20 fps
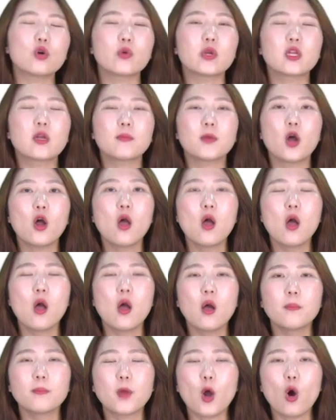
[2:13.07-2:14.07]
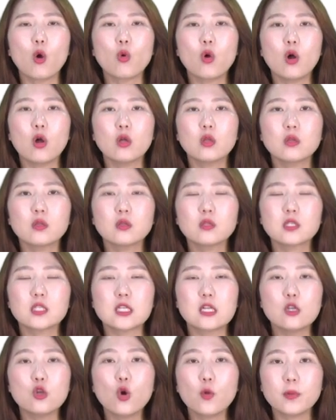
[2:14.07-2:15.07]
왜냐하면 병원
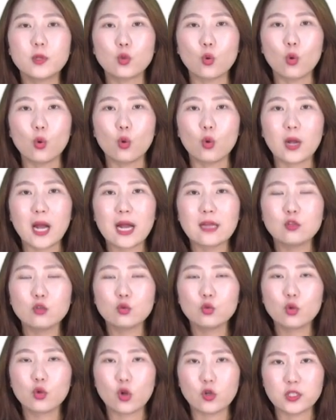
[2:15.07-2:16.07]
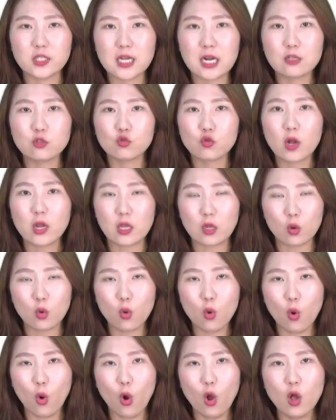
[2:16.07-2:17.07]
진료비도 카드로 결제할 수가
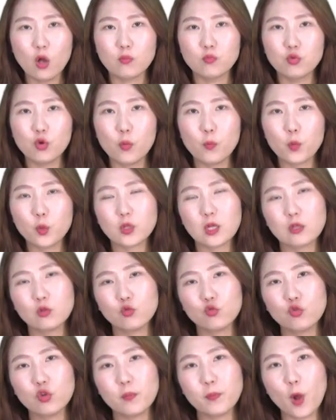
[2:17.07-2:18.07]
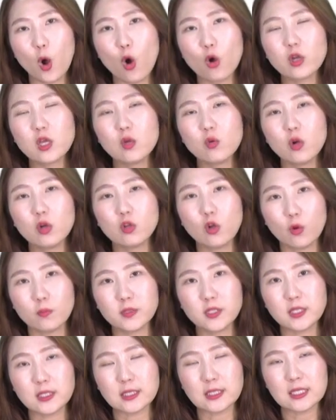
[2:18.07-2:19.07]
있고 무엇보다도 우리
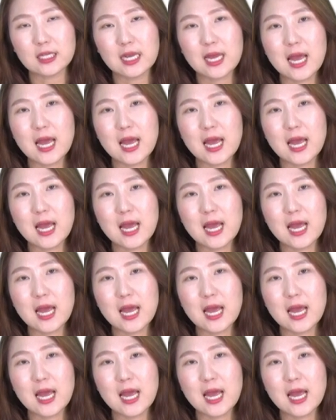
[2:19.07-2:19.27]
병의원업은